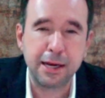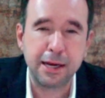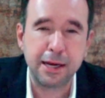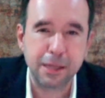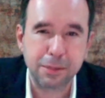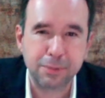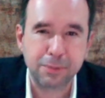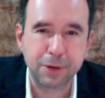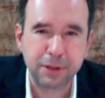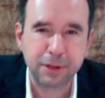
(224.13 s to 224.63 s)

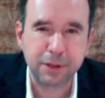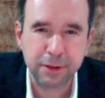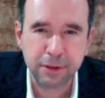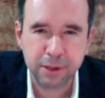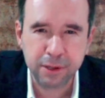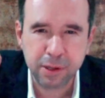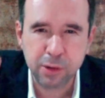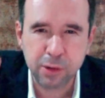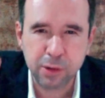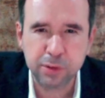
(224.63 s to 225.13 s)
las partidas
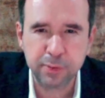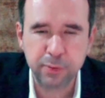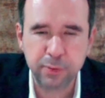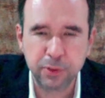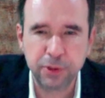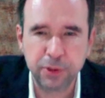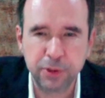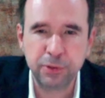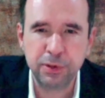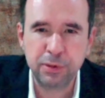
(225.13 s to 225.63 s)
que no se
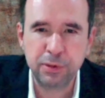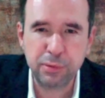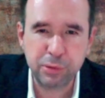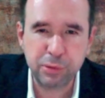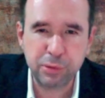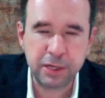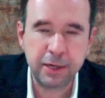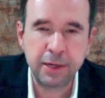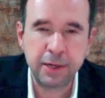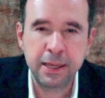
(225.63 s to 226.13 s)
pudieron
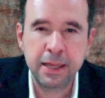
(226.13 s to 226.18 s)
deducir.